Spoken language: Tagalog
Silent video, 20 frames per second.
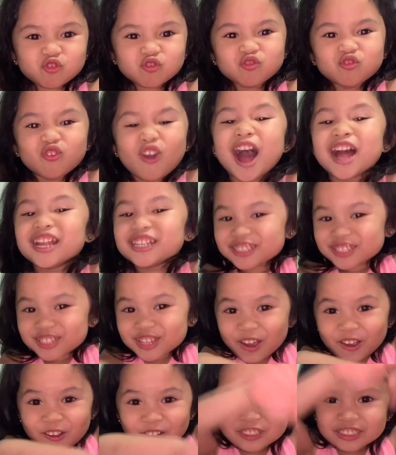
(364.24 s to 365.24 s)
one
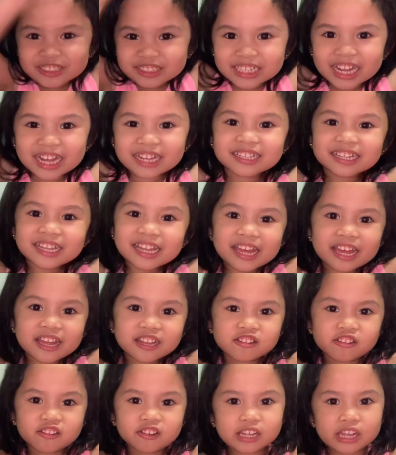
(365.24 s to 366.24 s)
thousand
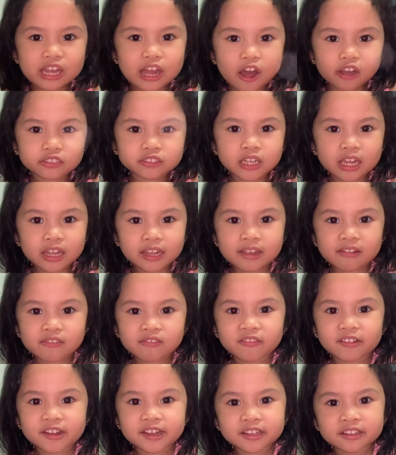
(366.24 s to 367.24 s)
and Cleo also
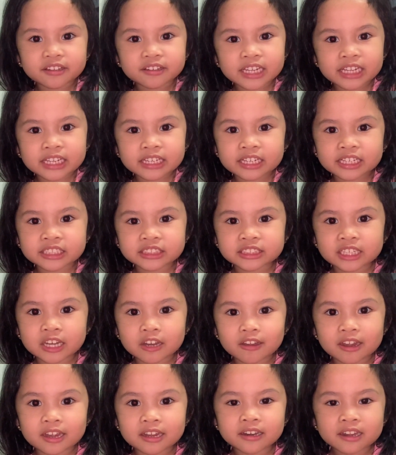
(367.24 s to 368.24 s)
and when in his there
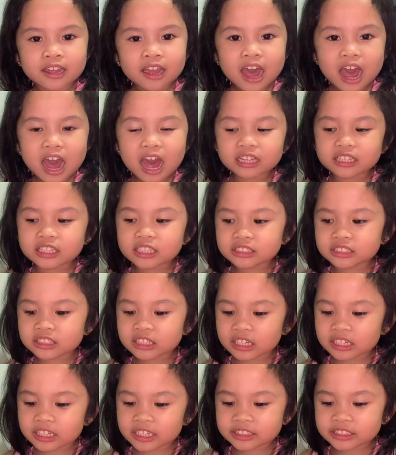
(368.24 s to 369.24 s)
and at the
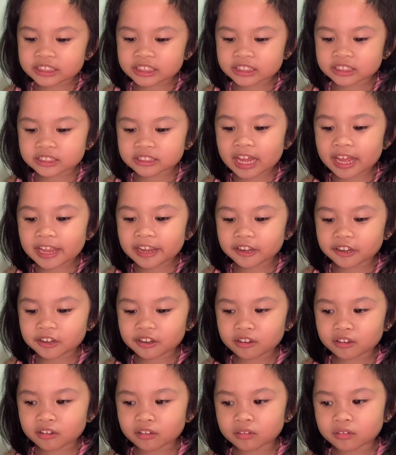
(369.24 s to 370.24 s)
cherry she's
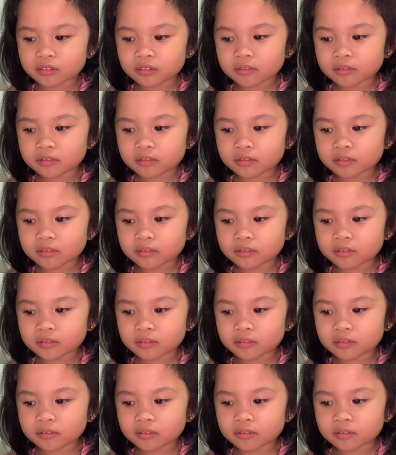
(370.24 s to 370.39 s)
there.